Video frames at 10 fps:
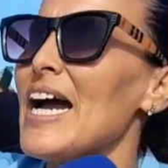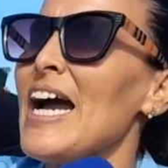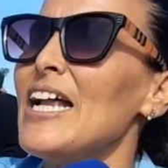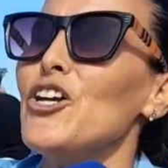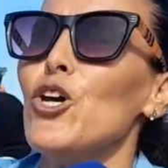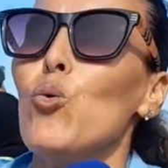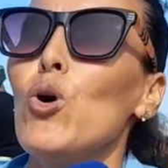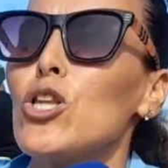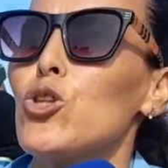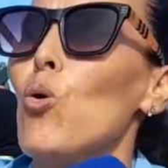حاليا
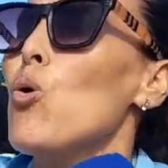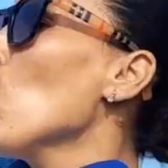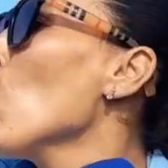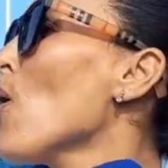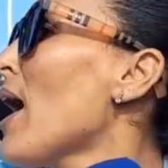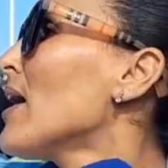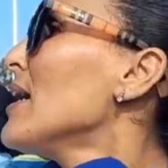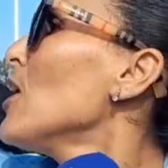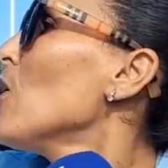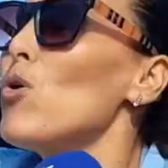ولده هو
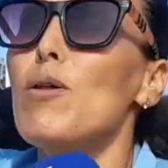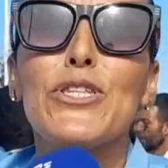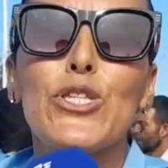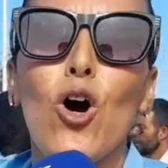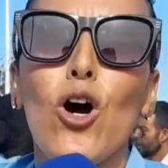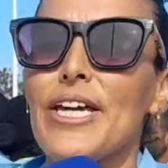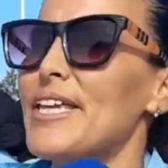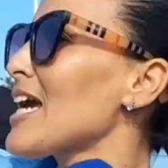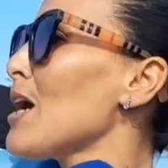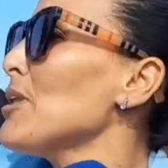والمسؤولين
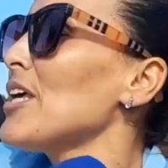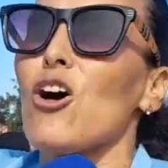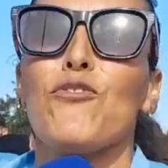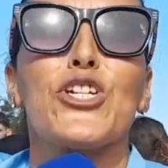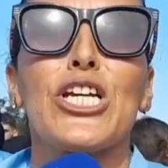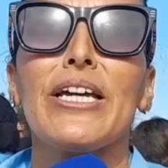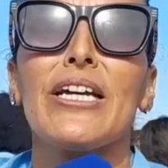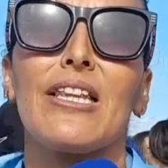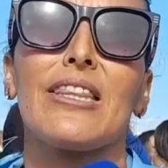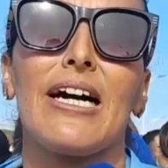كاملين راهم في
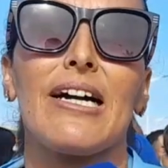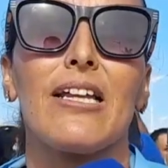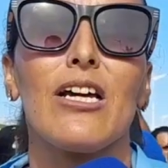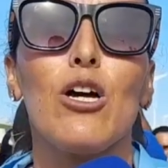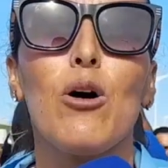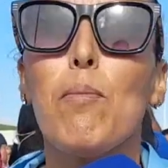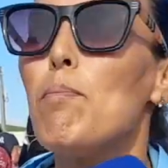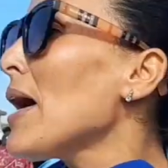الشركه لداخل ما